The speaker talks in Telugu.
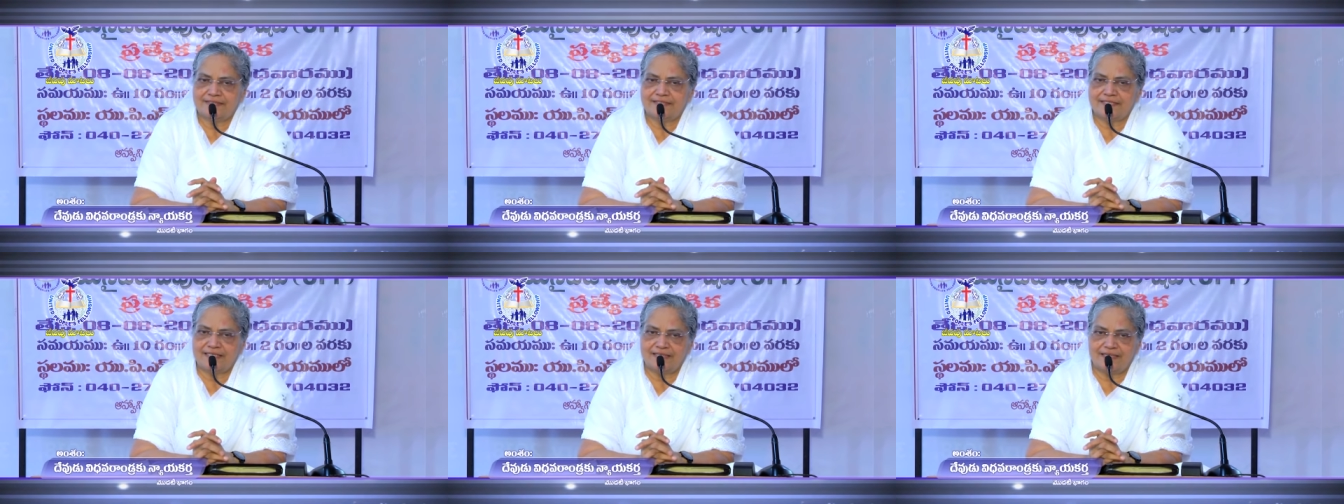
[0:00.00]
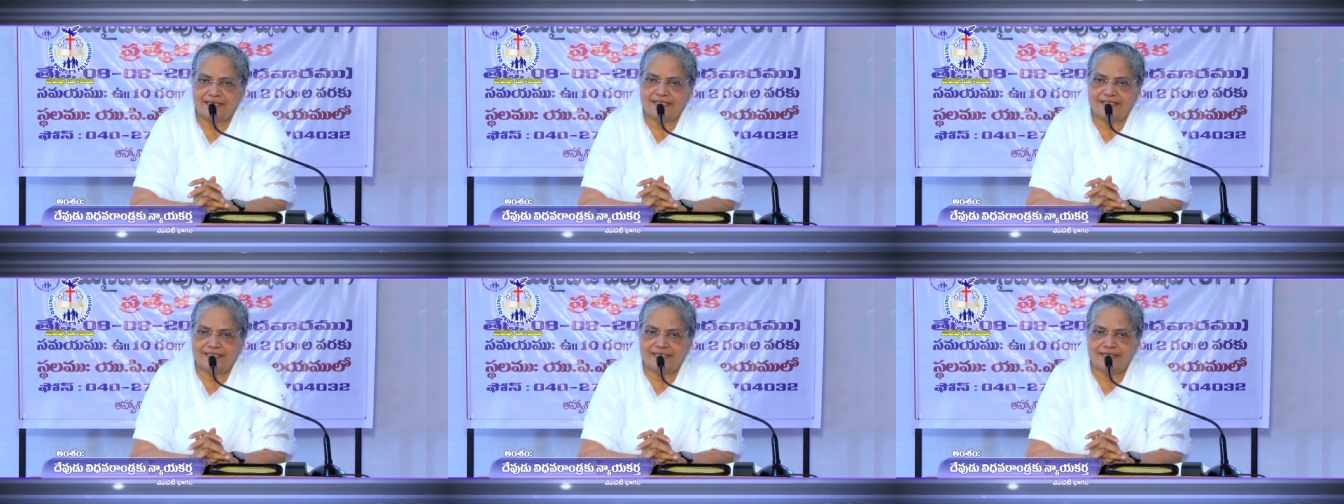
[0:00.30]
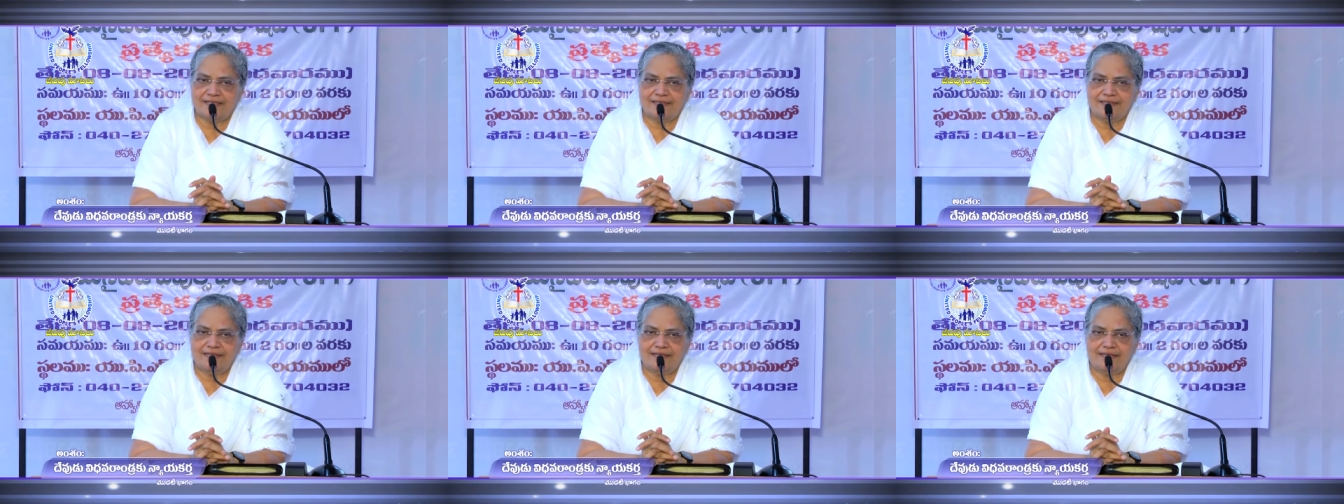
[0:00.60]
సైతాన్
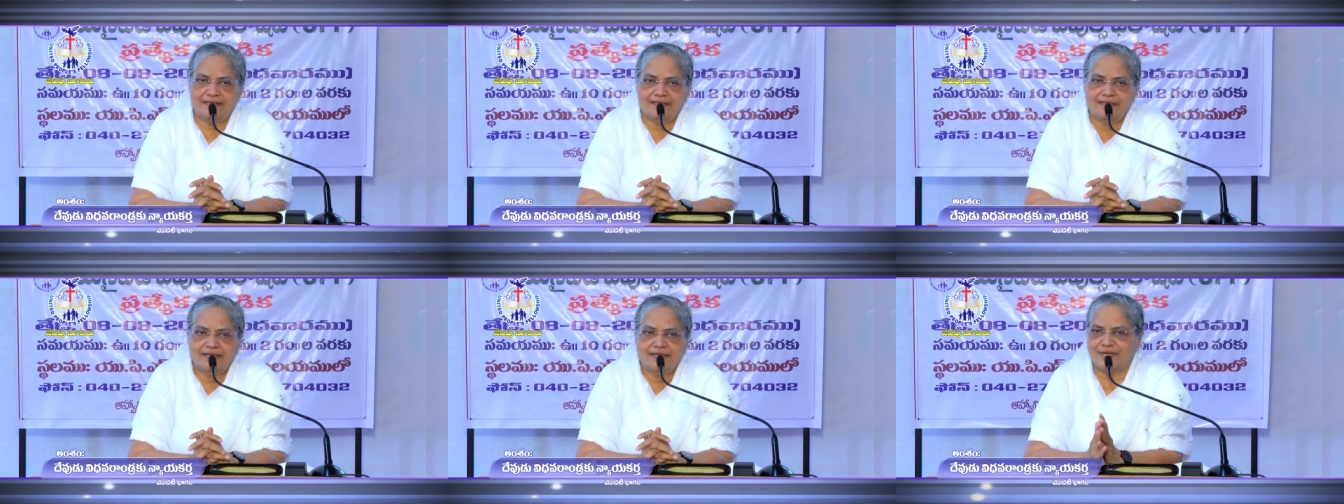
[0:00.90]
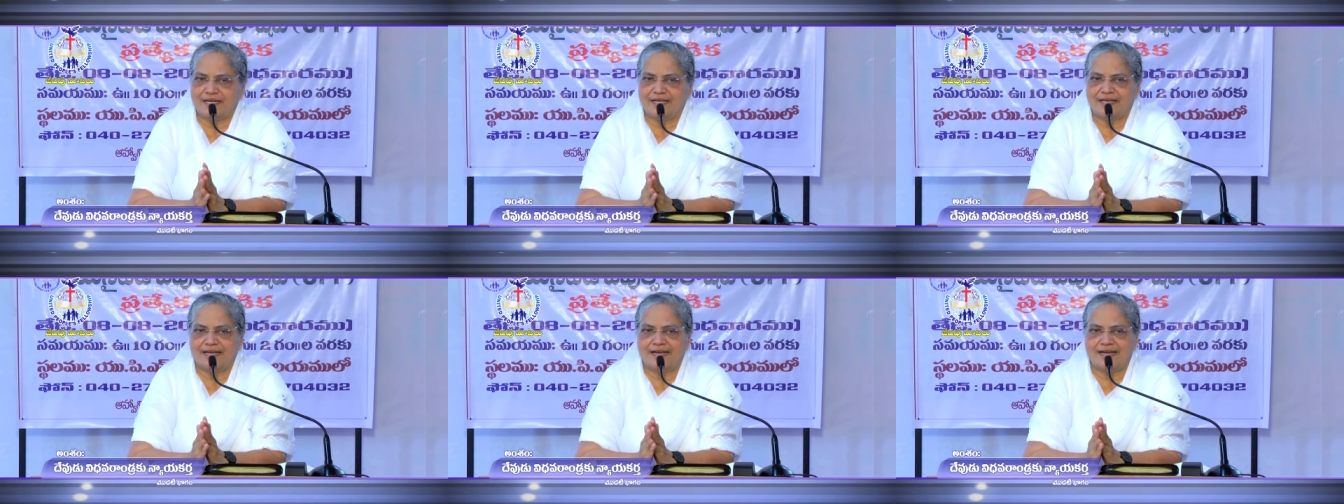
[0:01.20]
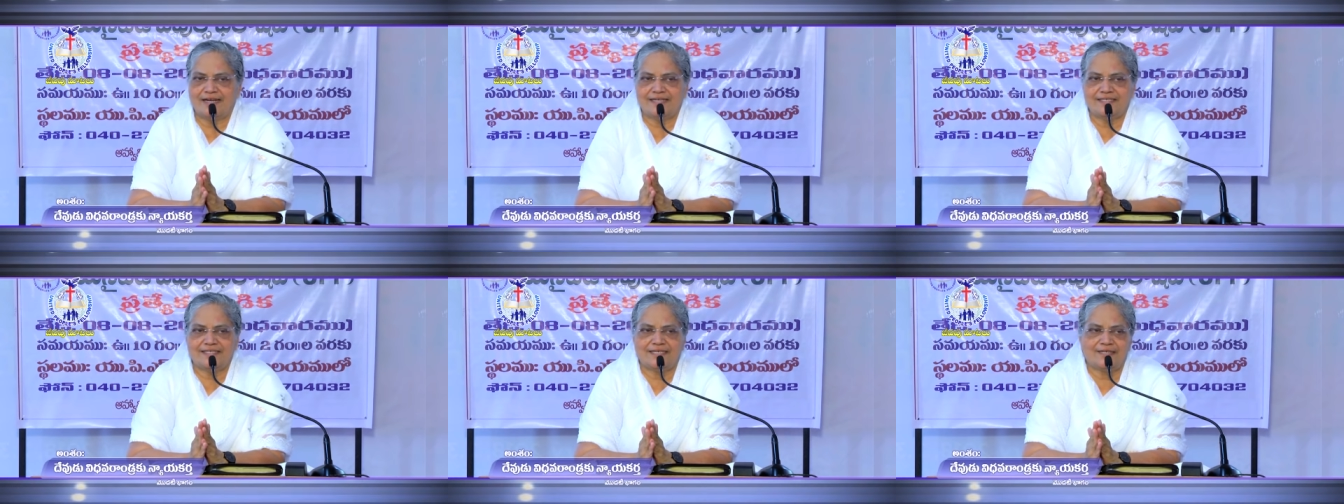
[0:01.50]
శక్తి మనకు
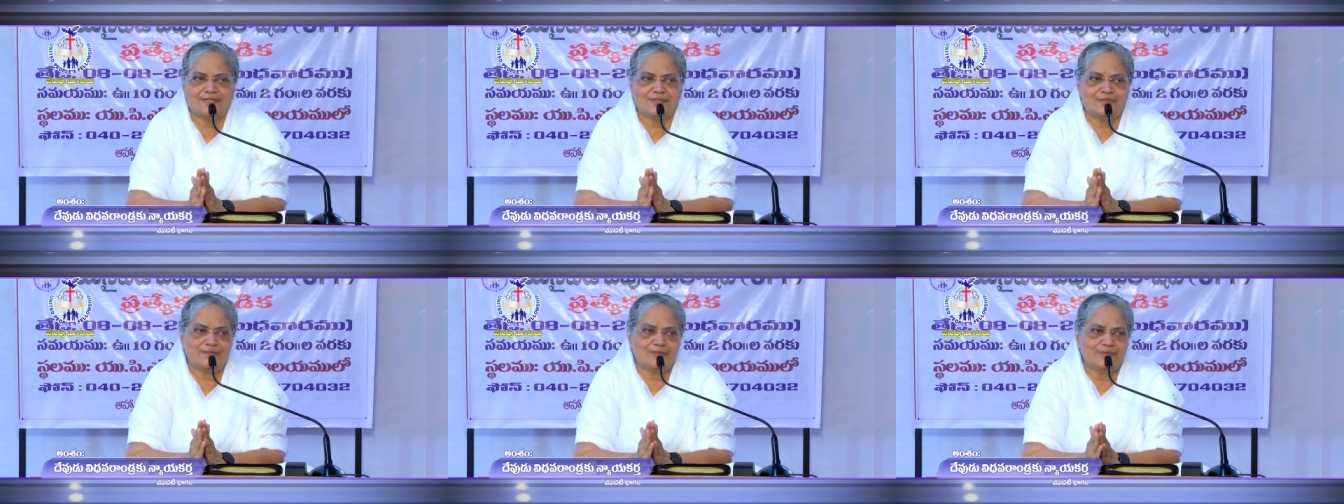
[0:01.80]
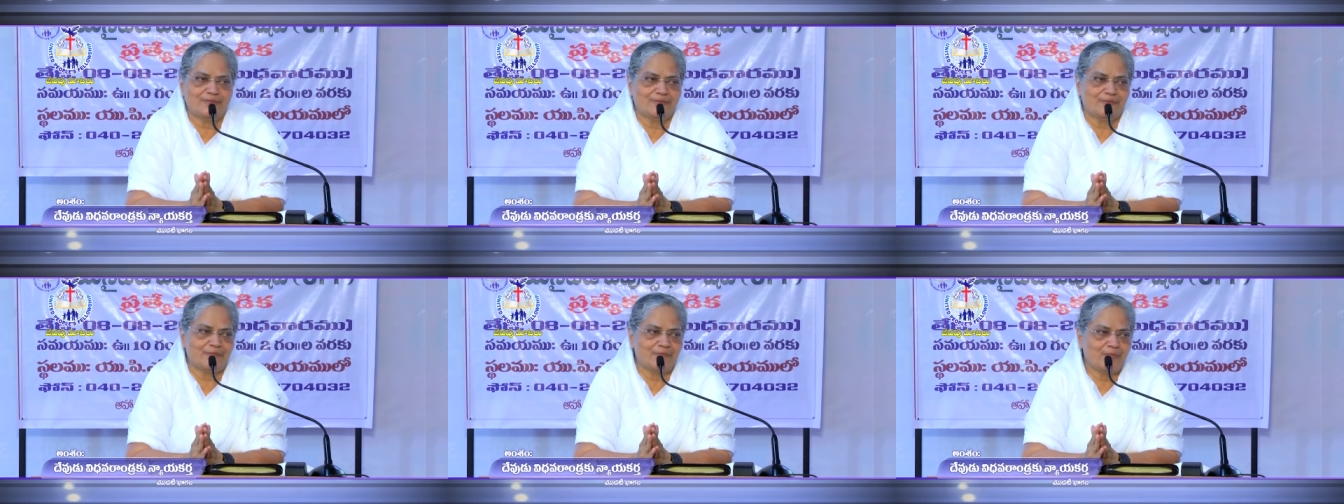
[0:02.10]
అలాంటి శక్తి వద్దు